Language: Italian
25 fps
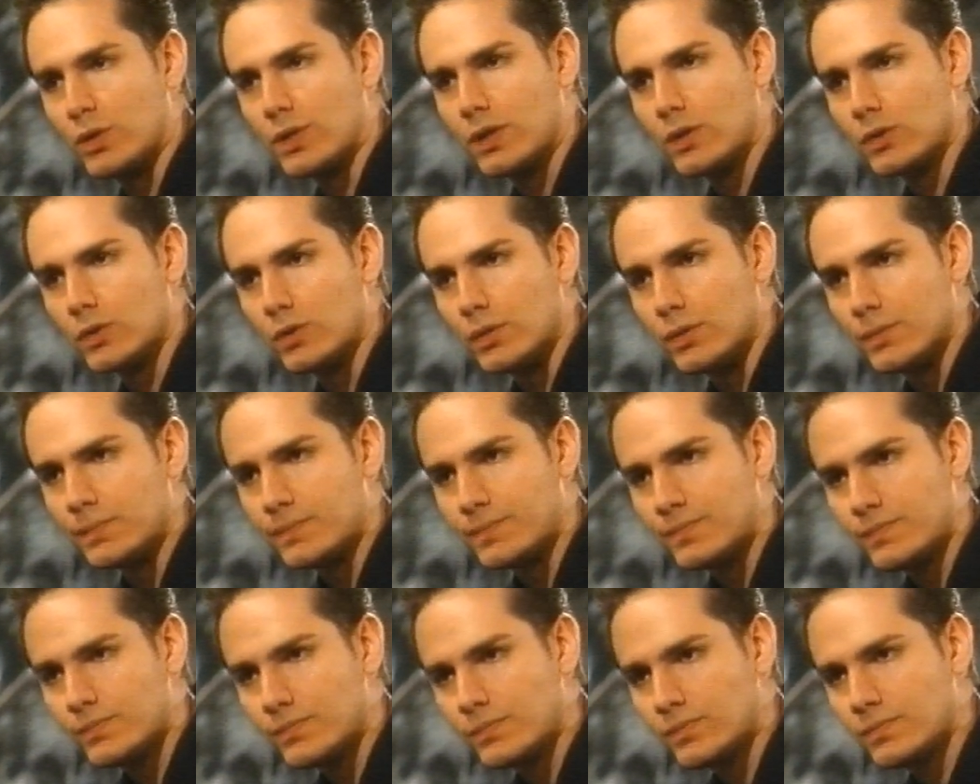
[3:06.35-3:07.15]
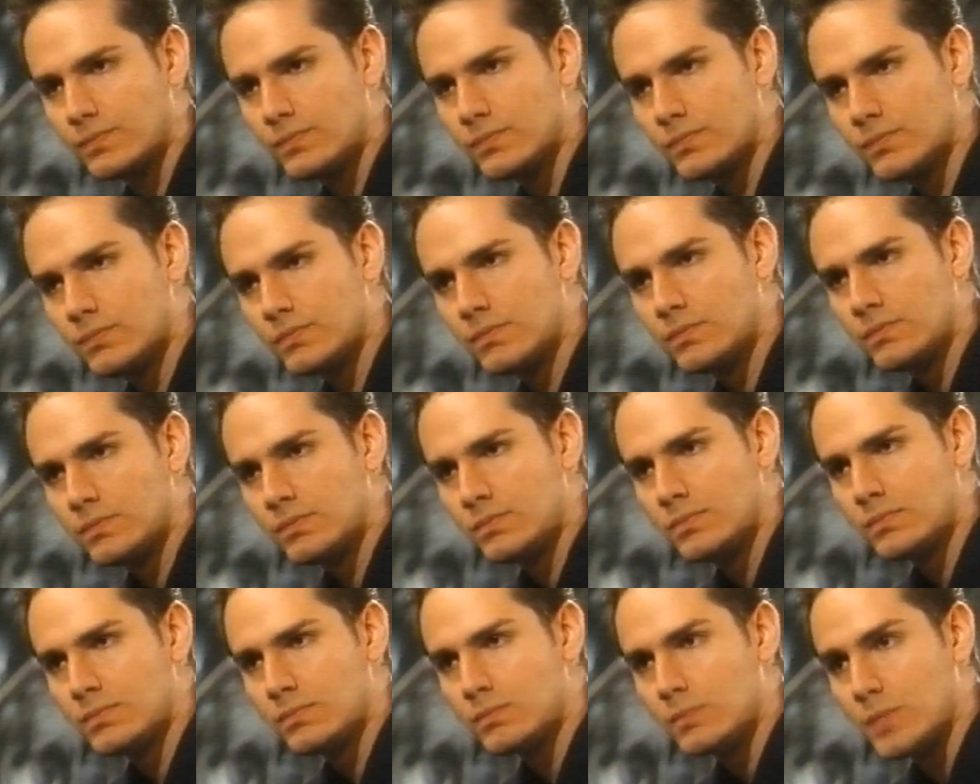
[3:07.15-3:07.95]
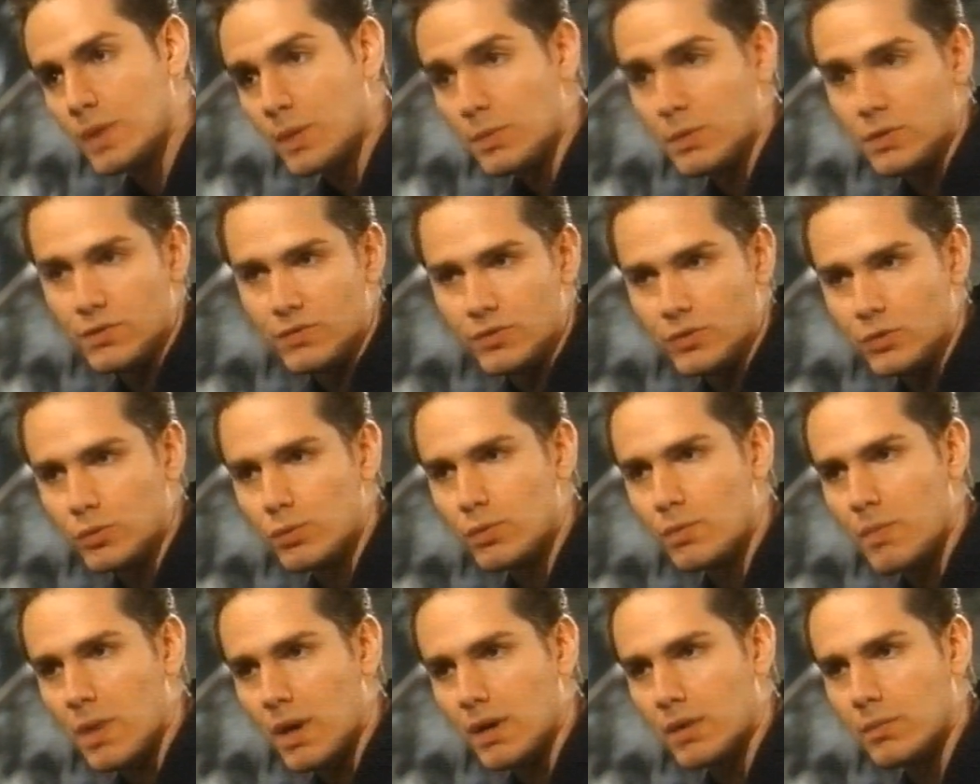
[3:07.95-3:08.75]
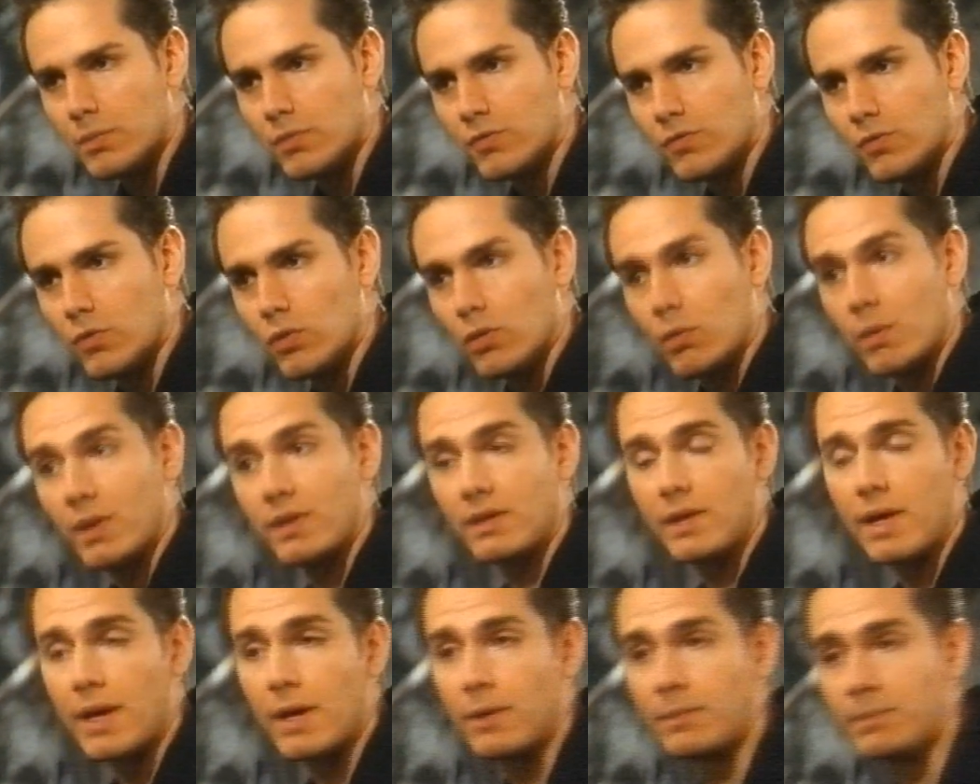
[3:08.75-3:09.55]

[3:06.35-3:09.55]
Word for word: sparato. Magari lo sapevi prima ancora che